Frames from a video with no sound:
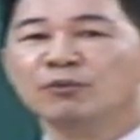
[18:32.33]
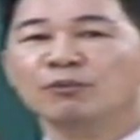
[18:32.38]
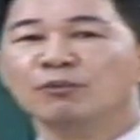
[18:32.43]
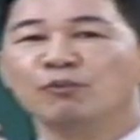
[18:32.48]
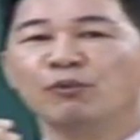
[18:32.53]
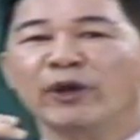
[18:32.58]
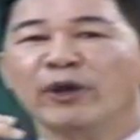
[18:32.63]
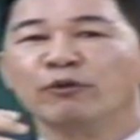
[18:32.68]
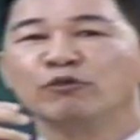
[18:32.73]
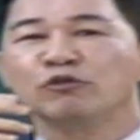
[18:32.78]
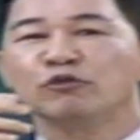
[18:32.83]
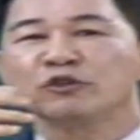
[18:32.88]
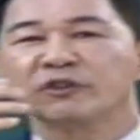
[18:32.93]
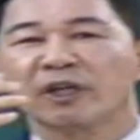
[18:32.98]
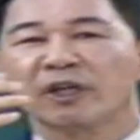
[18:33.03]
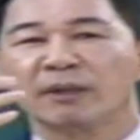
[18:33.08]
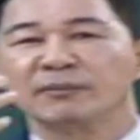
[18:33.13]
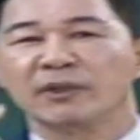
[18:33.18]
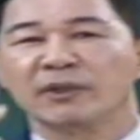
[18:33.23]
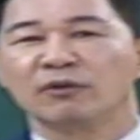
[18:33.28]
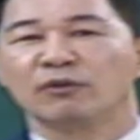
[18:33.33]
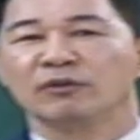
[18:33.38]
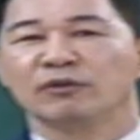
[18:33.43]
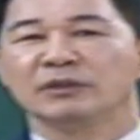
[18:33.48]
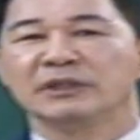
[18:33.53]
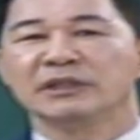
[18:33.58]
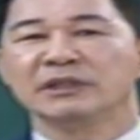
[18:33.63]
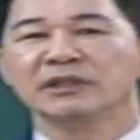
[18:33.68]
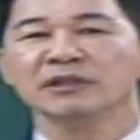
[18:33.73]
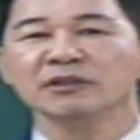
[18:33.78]
외국 사람들하고
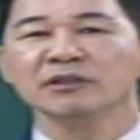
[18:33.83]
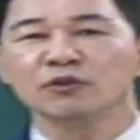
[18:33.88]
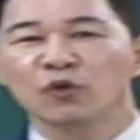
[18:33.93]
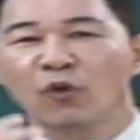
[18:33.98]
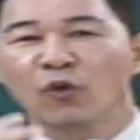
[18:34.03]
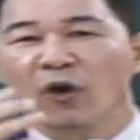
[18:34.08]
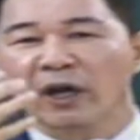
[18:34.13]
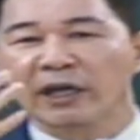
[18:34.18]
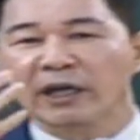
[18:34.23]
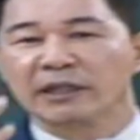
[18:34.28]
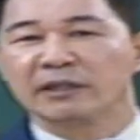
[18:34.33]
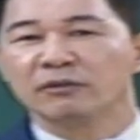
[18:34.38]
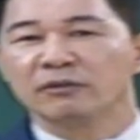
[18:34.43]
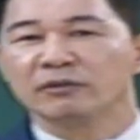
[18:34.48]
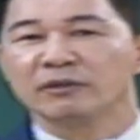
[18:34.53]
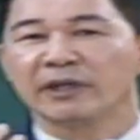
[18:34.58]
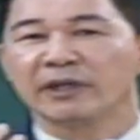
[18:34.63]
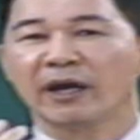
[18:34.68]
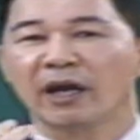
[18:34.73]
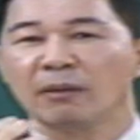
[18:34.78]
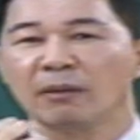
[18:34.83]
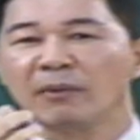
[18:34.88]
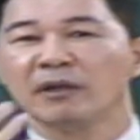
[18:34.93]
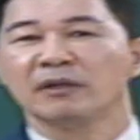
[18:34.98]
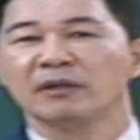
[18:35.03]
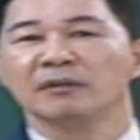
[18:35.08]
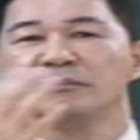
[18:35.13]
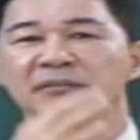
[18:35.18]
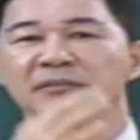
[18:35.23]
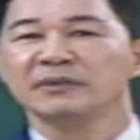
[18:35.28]
능통하게 대할
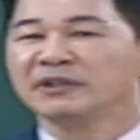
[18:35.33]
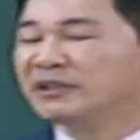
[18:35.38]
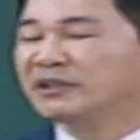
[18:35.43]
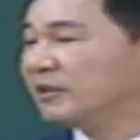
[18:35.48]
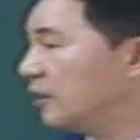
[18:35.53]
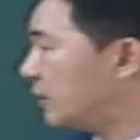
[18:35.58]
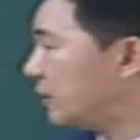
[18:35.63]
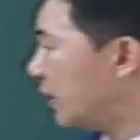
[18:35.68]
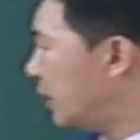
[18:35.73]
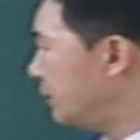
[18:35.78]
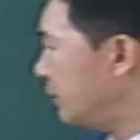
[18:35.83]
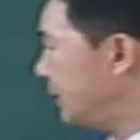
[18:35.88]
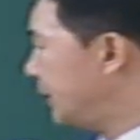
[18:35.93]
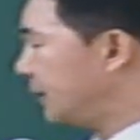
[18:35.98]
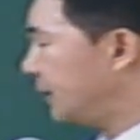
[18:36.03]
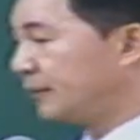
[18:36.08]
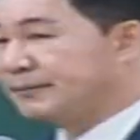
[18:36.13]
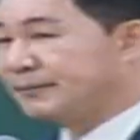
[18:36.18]
만큼 영어 잘합니다.